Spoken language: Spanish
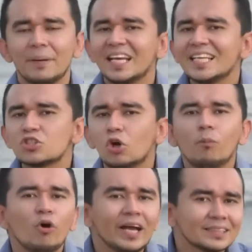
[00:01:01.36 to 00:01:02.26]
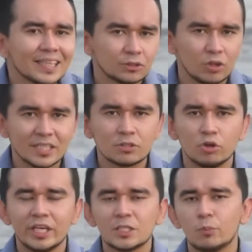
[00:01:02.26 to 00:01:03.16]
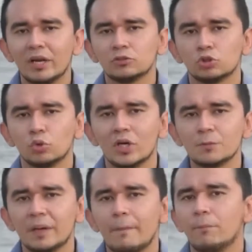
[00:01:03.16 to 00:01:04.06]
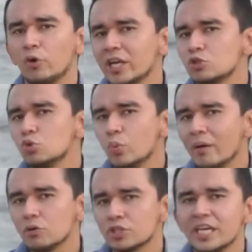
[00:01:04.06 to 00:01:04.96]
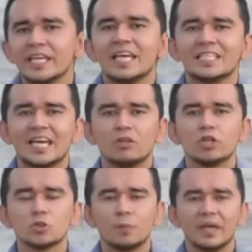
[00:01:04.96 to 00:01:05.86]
Playas como estas son las escogidas por las tortugas para poner sus huevos y es ahí donde los